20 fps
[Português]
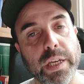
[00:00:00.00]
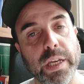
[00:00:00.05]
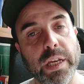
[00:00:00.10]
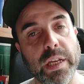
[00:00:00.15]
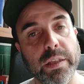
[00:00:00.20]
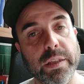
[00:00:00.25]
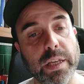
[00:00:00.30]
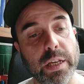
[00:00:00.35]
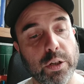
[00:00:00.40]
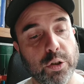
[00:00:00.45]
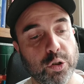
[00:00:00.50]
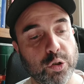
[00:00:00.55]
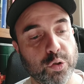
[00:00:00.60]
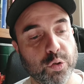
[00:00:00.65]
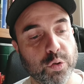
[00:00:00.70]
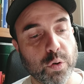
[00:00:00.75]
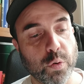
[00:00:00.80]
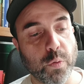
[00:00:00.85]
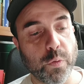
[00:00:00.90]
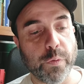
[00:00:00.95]
e
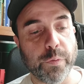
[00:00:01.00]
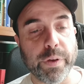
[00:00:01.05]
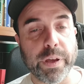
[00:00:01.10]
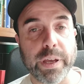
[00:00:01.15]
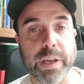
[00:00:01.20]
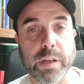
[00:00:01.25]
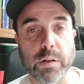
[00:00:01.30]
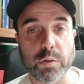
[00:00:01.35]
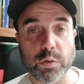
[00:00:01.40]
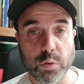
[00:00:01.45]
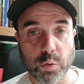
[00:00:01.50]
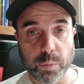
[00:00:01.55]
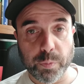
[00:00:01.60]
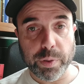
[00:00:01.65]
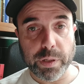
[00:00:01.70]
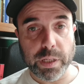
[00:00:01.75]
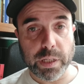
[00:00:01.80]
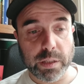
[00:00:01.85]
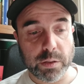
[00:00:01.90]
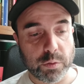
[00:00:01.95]
deixou o ferreiro
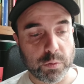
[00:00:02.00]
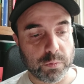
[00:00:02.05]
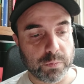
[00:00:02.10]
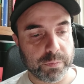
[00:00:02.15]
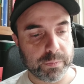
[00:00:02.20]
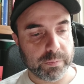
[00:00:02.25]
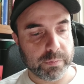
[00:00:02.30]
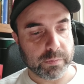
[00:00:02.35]
surpreso.